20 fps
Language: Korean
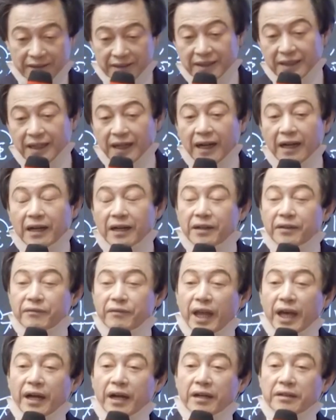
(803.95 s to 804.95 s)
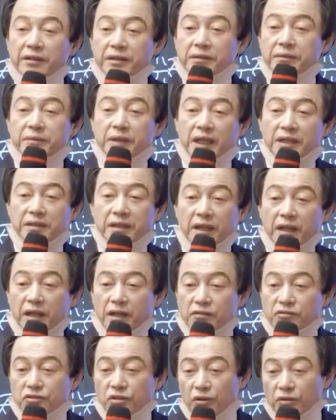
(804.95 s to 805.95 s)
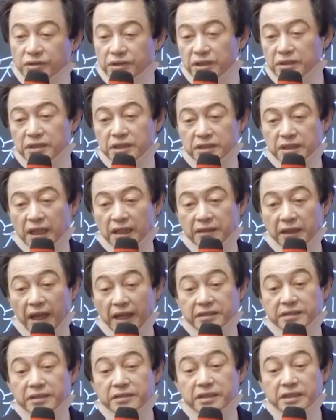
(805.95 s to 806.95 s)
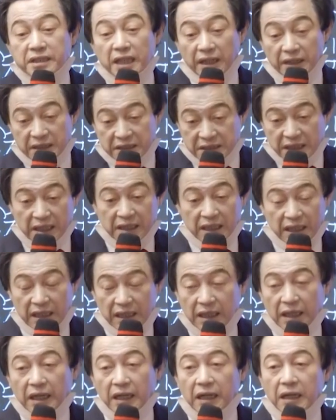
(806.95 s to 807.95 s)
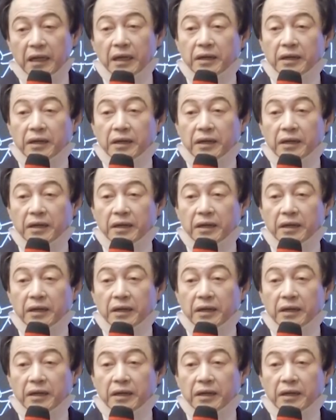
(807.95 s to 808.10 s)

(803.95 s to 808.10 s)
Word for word: 그러니까 내가 여러분한테 소선지자, 대선지자가 있잖아.